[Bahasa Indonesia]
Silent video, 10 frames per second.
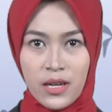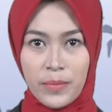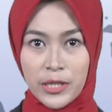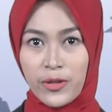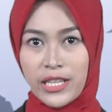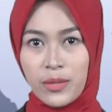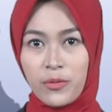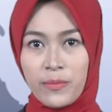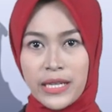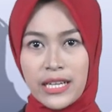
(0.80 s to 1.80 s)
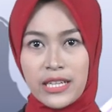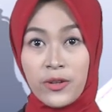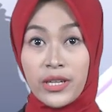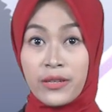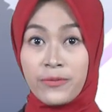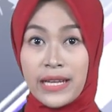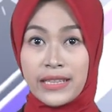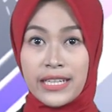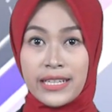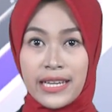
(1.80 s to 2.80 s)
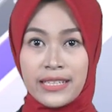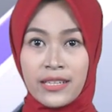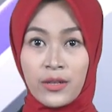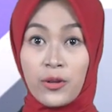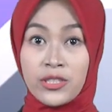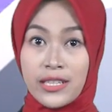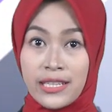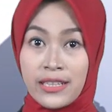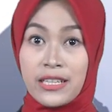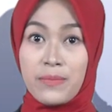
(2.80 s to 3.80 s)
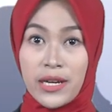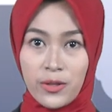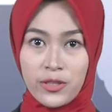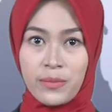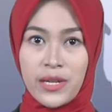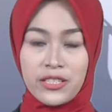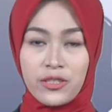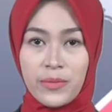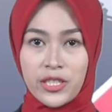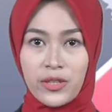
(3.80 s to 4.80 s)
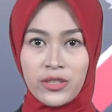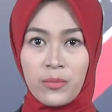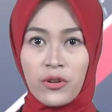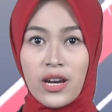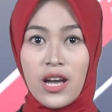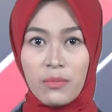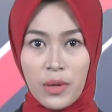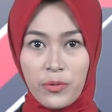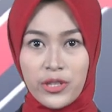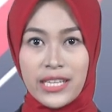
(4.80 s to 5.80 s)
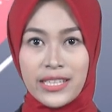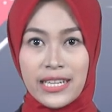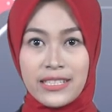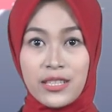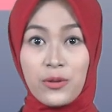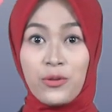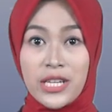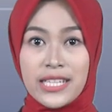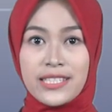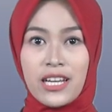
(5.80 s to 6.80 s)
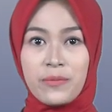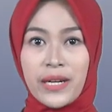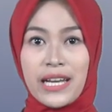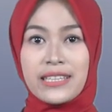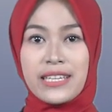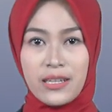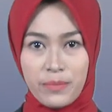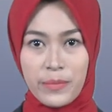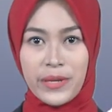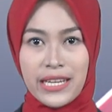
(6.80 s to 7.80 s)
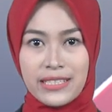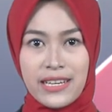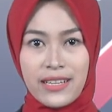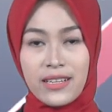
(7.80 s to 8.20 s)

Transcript: Pasukan Tempur Batalion Infanteri Raider Kostrat 509 Jember Jawa Timur mempunyai tradisi unik saat pergantian pimpinannya.